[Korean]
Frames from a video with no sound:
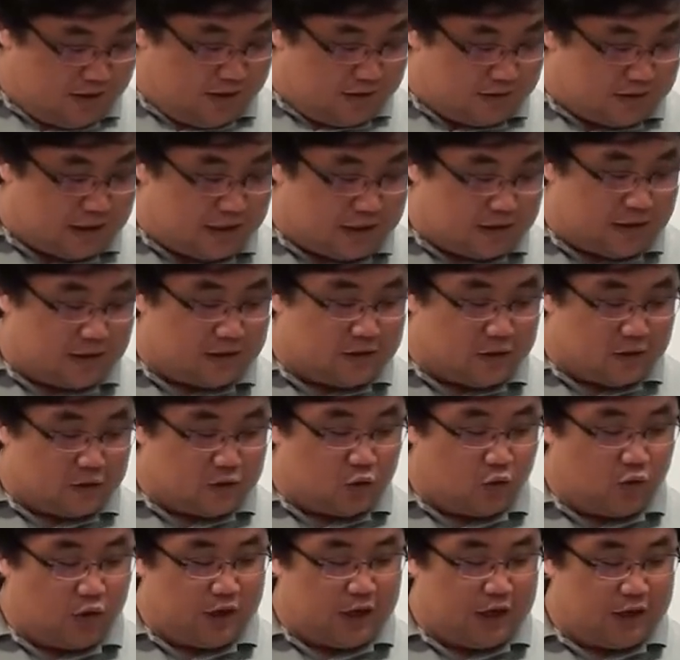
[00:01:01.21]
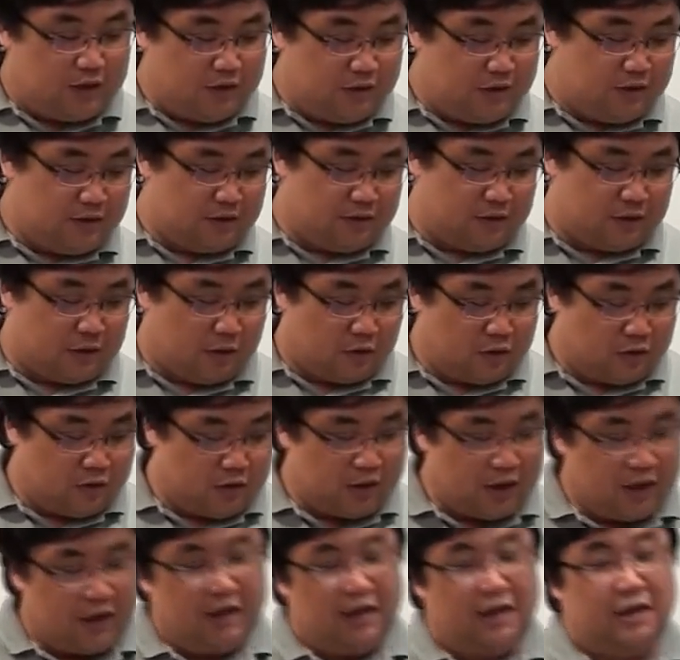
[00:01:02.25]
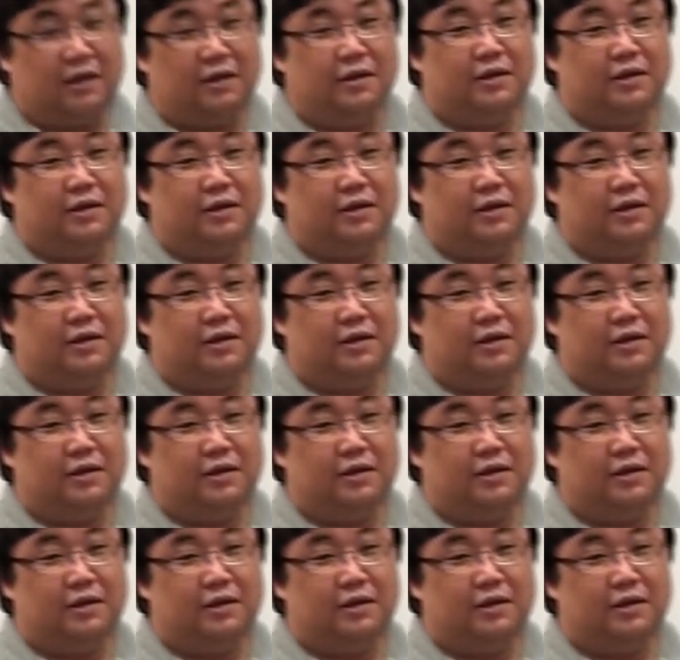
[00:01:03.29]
자, 그래서 조리개는 어떻게